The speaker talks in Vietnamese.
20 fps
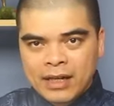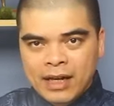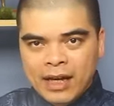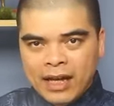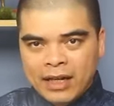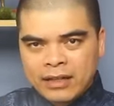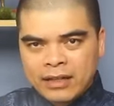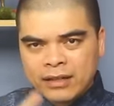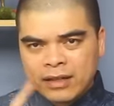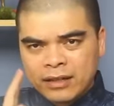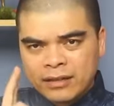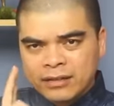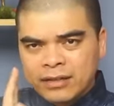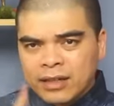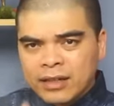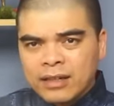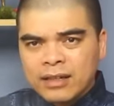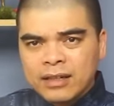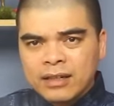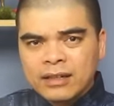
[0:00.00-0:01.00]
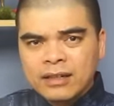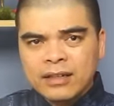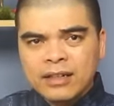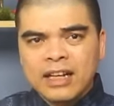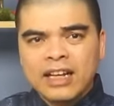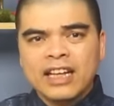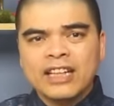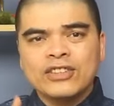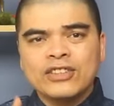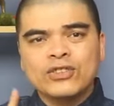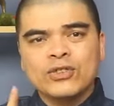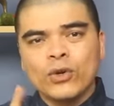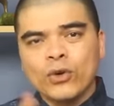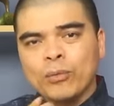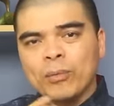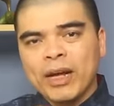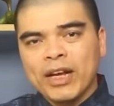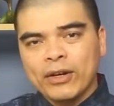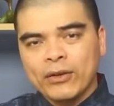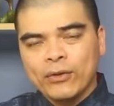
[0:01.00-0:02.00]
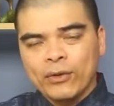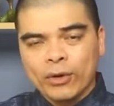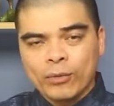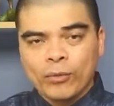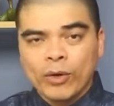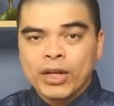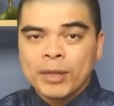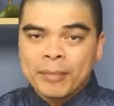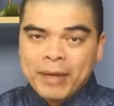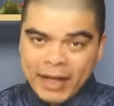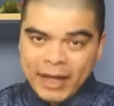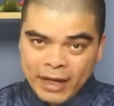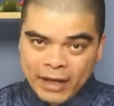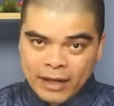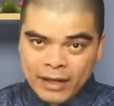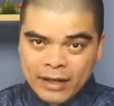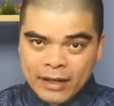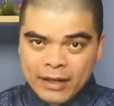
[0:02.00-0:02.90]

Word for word: ảnh hưởng rất lớn đến cái số mệnh của mỗi bé